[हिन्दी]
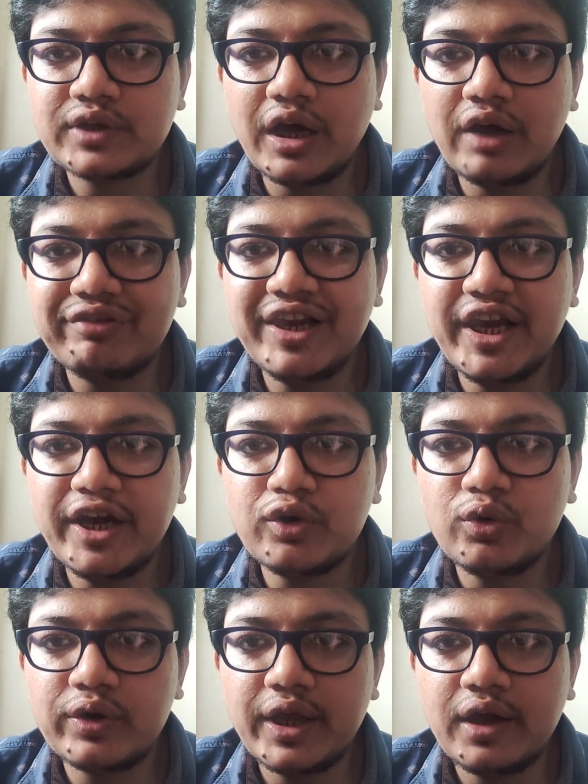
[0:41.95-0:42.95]
काफ़ी लेट
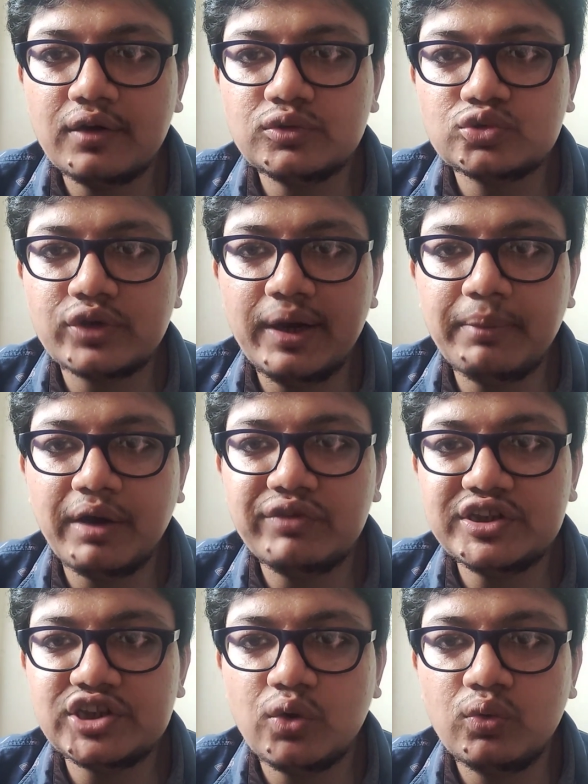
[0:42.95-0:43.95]
हो गया उसके लिए
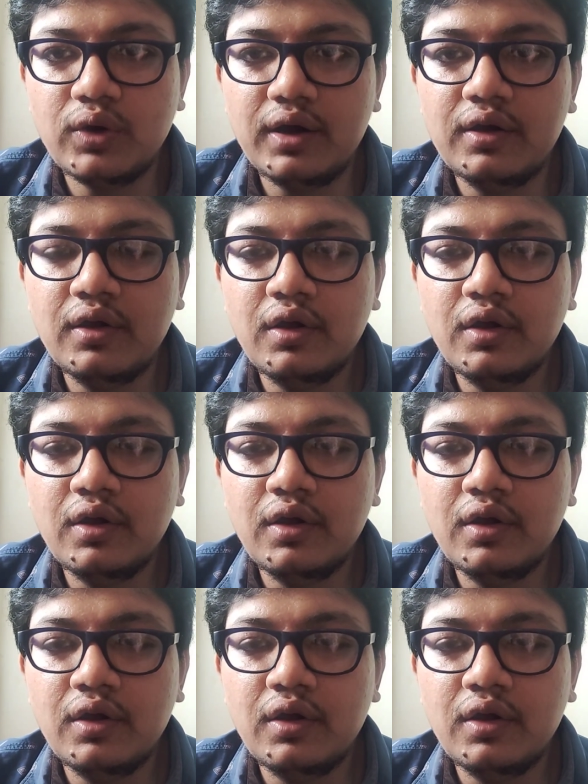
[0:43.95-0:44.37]
माफ़ी चाहूँगा